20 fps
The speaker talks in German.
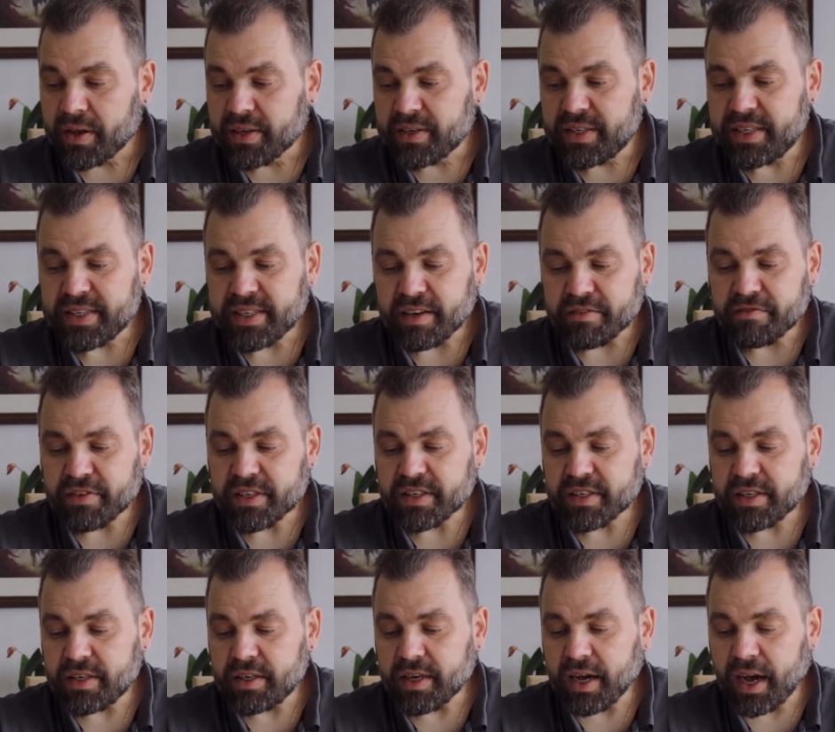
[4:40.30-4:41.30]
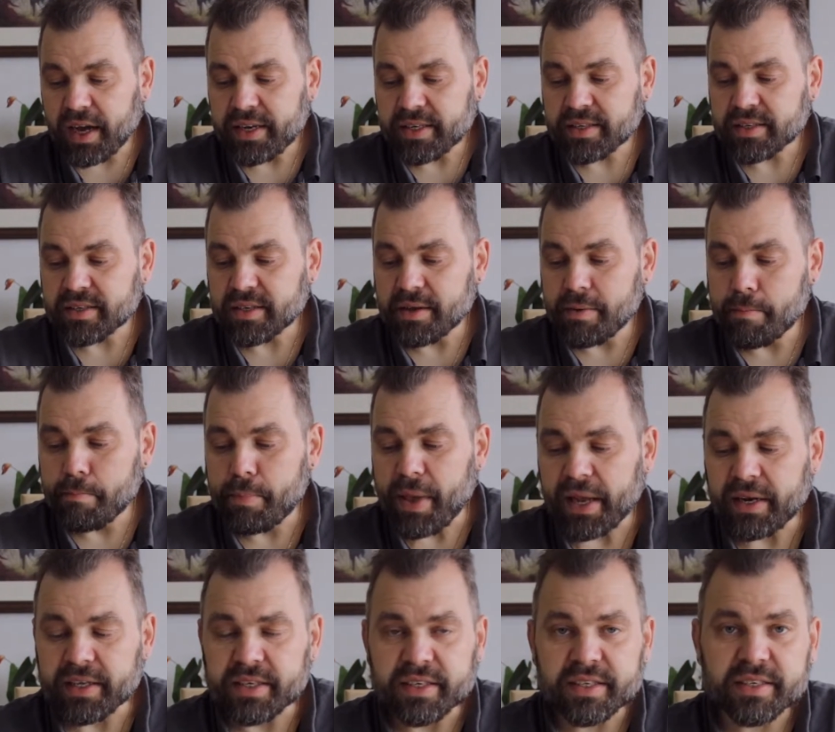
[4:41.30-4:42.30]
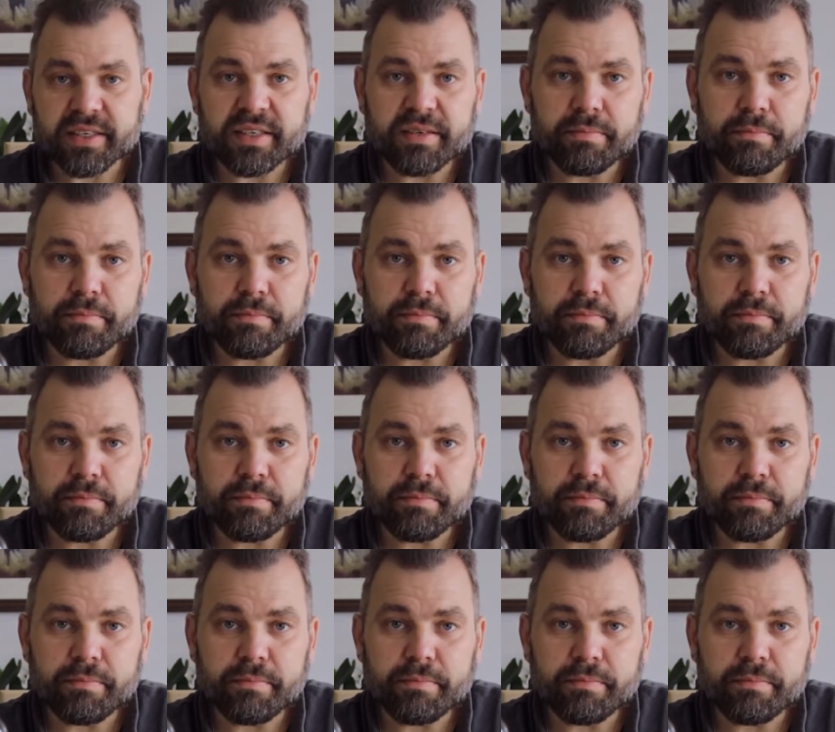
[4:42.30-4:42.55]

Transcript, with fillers: Dieser Whisky heißt Bellies.